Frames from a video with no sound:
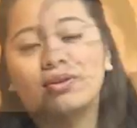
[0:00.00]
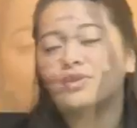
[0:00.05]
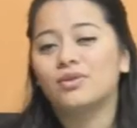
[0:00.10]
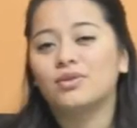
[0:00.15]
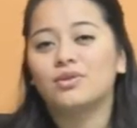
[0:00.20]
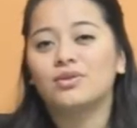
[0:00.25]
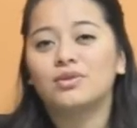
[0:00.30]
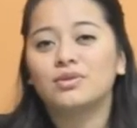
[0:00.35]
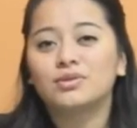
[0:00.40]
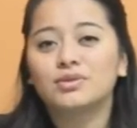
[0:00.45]

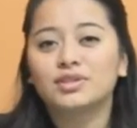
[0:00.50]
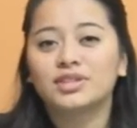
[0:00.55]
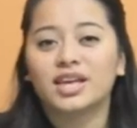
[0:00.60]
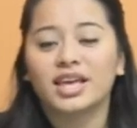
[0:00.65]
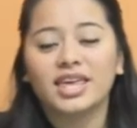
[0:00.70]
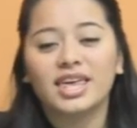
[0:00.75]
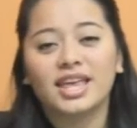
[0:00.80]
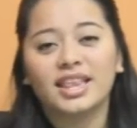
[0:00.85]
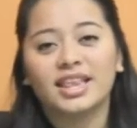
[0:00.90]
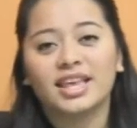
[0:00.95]
o
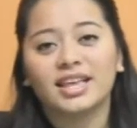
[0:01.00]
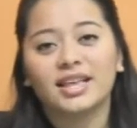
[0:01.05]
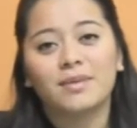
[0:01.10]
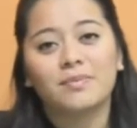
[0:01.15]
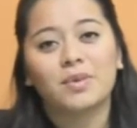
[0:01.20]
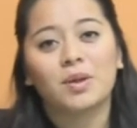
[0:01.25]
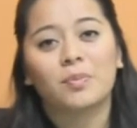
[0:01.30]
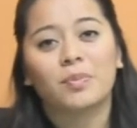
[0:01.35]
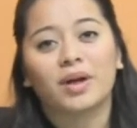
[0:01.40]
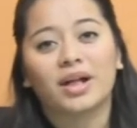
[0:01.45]
usted ya
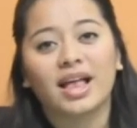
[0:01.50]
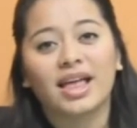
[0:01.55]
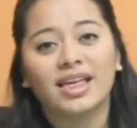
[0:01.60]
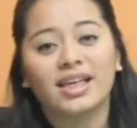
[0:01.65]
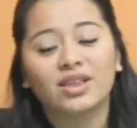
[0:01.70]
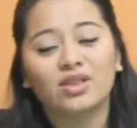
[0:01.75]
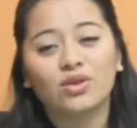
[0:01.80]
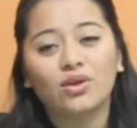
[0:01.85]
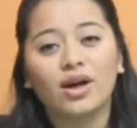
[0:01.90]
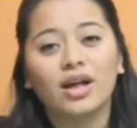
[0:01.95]
tiene
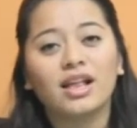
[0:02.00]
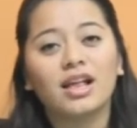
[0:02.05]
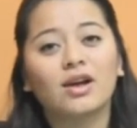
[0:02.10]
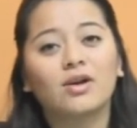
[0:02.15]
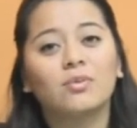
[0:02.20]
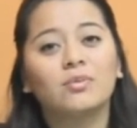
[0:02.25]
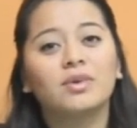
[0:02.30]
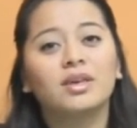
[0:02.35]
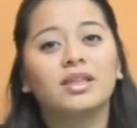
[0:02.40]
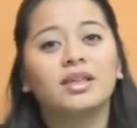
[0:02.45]
preparada toda
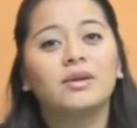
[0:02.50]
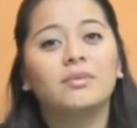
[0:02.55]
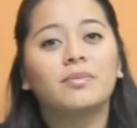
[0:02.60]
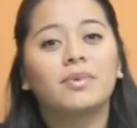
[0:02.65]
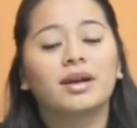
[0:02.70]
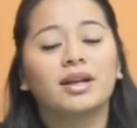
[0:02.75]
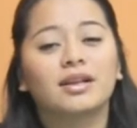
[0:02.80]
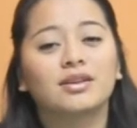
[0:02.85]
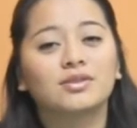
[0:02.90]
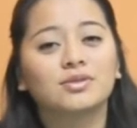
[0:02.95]
la
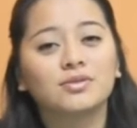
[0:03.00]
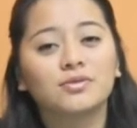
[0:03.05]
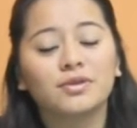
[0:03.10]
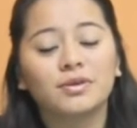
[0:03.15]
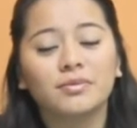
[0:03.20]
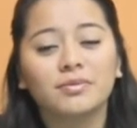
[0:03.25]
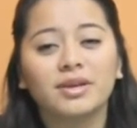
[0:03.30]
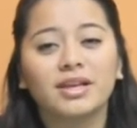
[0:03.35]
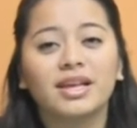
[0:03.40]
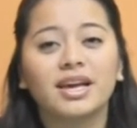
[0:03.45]
comida para su
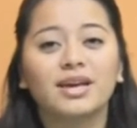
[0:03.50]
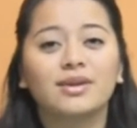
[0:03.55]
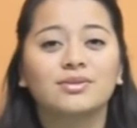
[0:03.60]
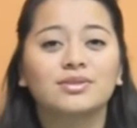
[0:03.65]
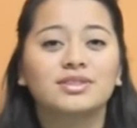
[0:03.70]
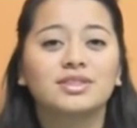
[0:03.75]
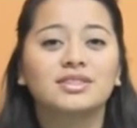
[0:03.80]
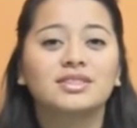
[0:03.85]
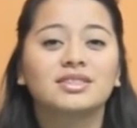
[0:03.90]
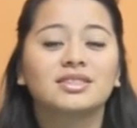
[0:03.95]
familia y
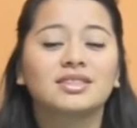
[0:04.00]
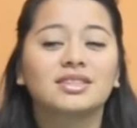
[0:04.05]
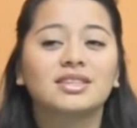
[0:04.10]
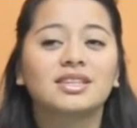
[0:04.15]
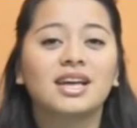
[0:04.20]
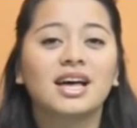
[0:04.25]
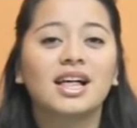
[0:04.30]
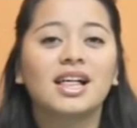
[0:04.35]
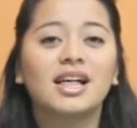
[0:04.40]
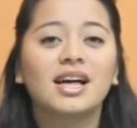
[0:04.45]
usted está
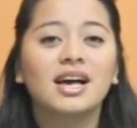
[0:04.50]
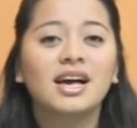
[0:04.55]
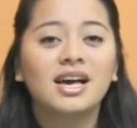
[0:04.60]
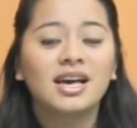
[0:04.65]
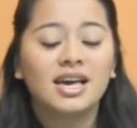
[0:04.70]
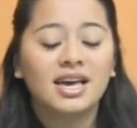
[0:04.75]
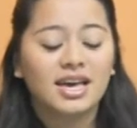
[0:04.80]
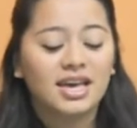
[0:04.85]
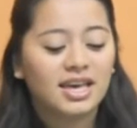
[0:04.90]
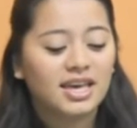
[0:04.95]
sentada
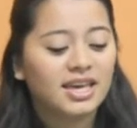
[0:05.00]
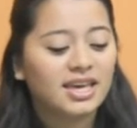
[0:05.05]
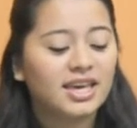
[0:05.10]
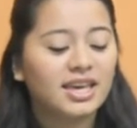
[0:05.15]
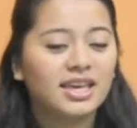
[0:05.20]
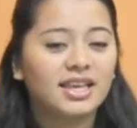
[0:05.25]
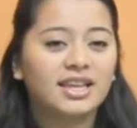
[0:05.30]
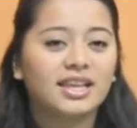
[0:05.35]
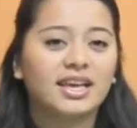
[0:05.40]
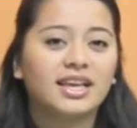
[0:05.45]

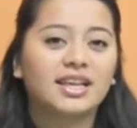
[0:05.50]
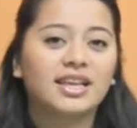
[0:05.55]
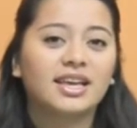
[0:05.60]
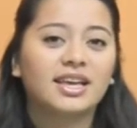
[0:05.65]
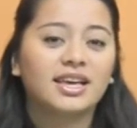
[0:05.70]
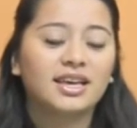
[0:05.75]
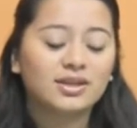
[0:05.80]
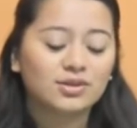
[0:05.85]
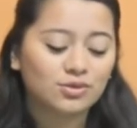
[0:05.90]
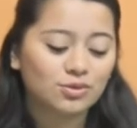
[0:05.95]
y
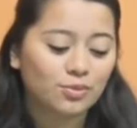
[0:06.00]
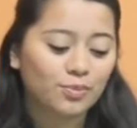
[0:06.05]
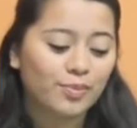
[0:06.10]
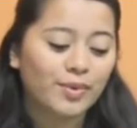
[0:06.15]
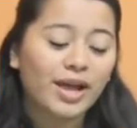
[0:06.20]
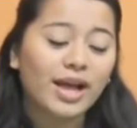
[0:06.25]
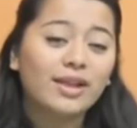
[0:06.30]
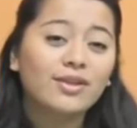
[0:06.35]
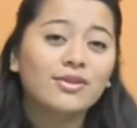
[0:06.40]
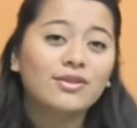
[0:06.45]
tiene su
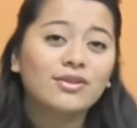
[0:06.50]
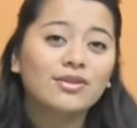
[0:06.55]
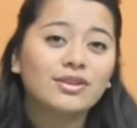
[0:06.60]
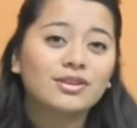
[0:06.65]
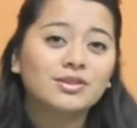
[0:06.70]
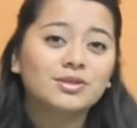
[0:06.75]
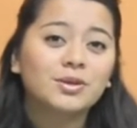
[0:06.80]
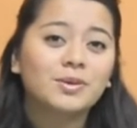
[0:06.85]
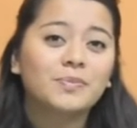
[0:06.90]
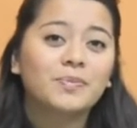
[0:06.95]
plato
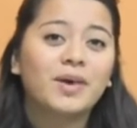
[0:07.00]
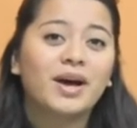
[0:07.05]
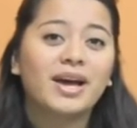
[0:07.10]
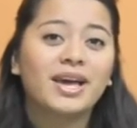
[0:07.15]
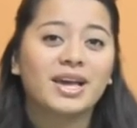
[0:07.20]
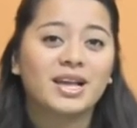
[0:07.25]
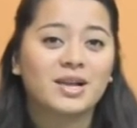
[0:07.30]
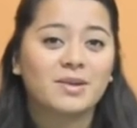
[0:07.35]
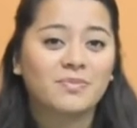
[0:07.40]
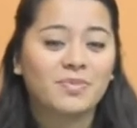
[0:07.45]
con la
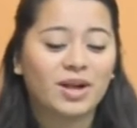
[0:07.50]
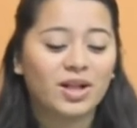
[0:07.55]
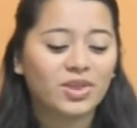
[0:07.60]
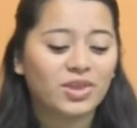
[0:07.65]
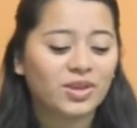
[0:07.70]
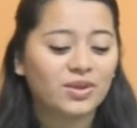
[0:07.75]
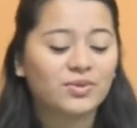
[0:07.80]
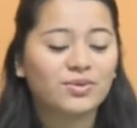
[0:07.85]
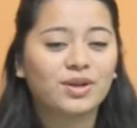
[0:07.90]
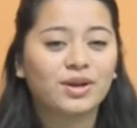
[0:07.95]
sopa y a la
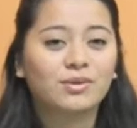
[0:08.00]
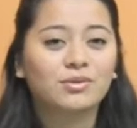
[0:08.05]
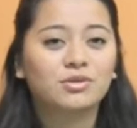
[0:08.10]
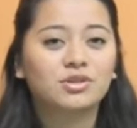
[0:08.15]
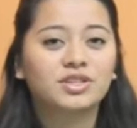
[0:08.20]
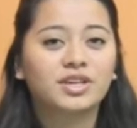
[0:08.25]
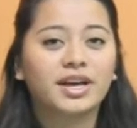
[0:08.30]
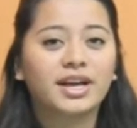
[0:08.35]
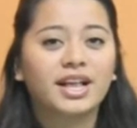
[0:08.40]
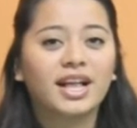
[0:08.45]
par tiene una
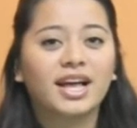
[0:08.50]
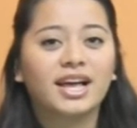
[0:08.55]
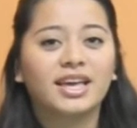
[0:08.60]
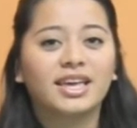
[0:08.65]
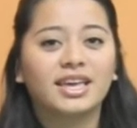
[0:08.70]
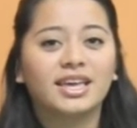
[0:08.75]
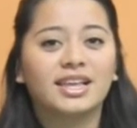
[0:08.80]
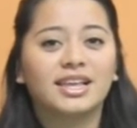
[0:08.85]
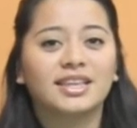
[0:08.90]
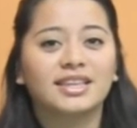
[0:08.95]

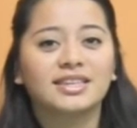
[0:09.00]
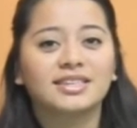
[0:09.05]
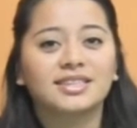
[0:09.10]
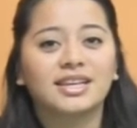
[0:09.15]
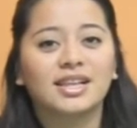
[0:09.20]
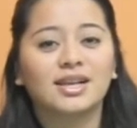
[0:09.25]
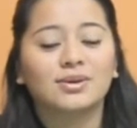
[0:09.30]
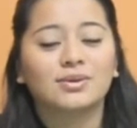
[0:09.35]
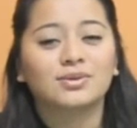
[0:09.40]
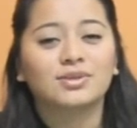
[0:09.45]
cuchara y le
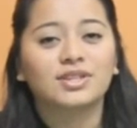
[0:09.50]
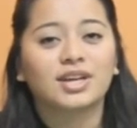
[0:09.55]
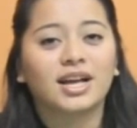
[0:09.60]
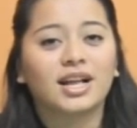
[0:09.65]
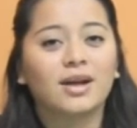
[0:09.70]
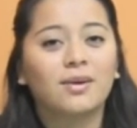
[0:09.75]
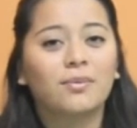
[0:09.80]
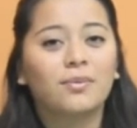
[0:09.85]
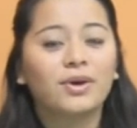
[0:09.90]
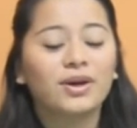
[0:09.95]
dice a la
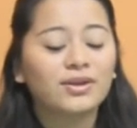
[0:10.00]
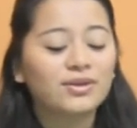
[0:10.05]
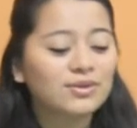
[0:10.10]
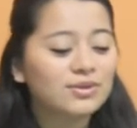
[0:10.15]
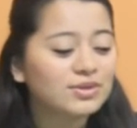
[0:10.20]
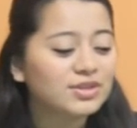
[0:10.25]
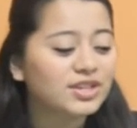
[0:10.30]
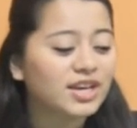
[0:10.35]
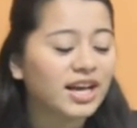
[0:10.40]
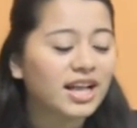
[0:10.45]
cuchara,
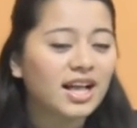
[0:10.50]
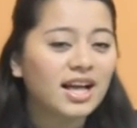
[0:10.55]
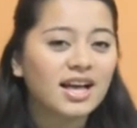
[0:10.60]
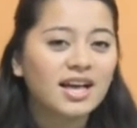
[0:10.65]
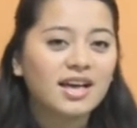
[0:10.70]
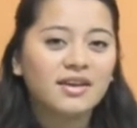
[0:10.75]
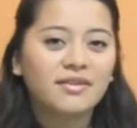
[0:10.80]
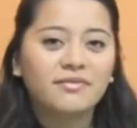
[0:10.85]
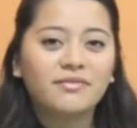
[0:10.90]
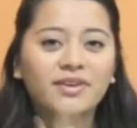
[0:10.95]
bueno
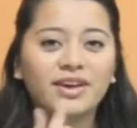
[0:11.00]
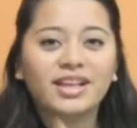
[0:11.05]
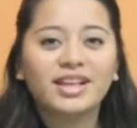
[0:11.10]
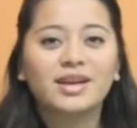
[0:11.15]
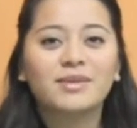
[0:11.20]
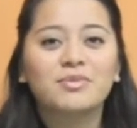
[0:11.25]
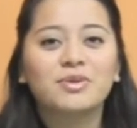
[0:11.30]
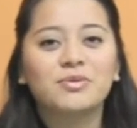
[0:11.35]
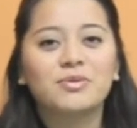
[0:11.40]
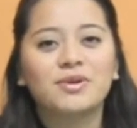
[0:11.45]
cuchara,
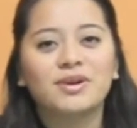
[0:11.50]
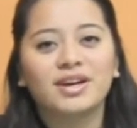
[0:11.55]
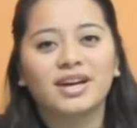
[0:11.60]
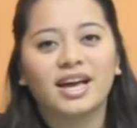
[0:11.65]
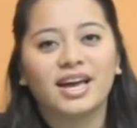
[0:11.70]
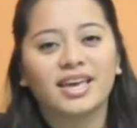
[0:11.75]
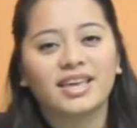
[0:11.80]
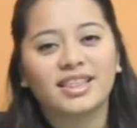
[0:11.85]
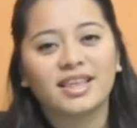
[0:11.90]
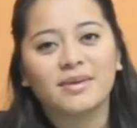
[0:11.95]
ven a mi
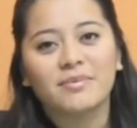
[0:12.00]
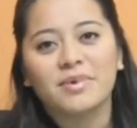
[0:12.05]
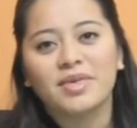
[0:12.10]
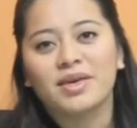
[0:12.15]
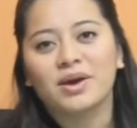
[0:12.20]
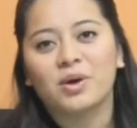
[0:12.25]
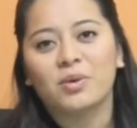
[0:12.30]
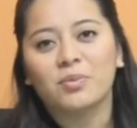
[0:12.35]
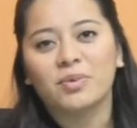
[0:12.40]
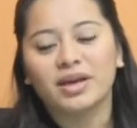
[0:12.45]
boca y
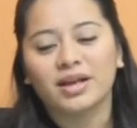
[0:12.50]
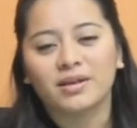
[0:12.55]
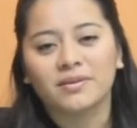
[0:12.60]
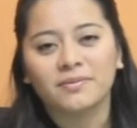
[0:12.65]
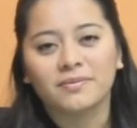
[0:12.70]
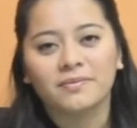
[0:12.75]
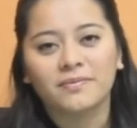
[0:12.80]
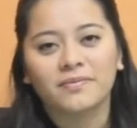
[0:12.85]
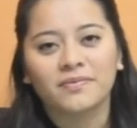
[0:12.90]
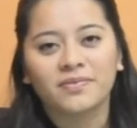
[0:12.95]
dame de comer.